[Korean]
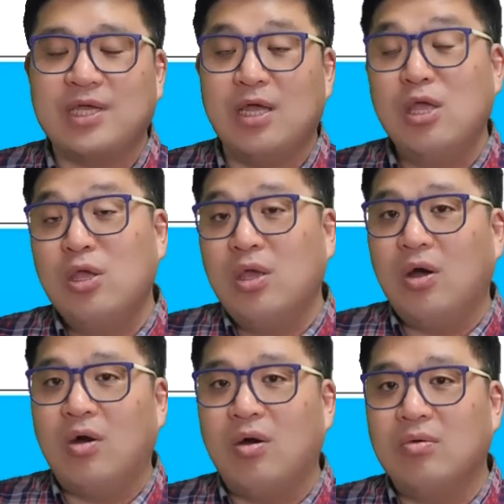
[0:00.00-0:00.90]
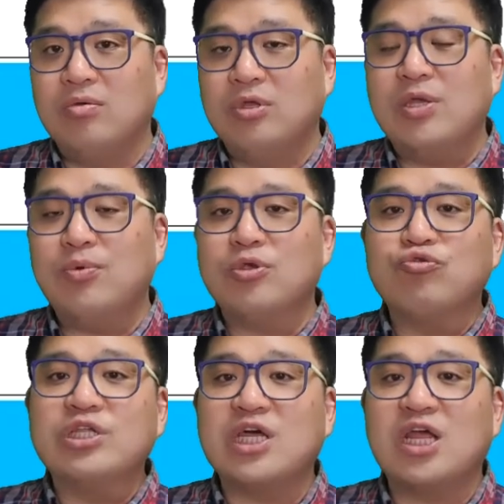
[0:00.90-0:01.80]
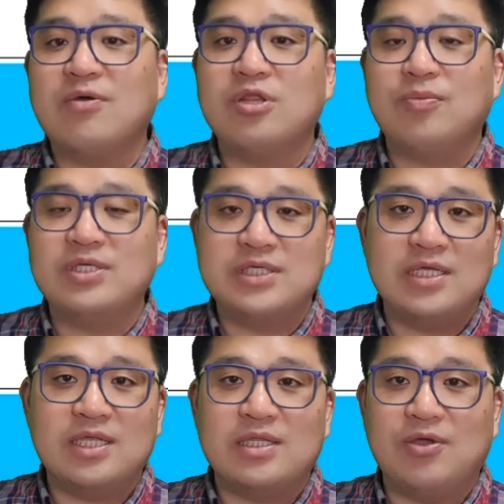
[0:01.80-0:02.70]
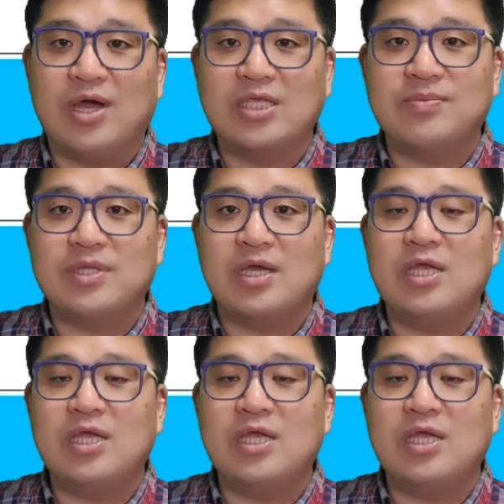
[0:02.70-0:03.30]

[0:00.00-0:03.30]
그러니까 어, 일본이 우리나라에서만 시행됐다 이거 아닙니다.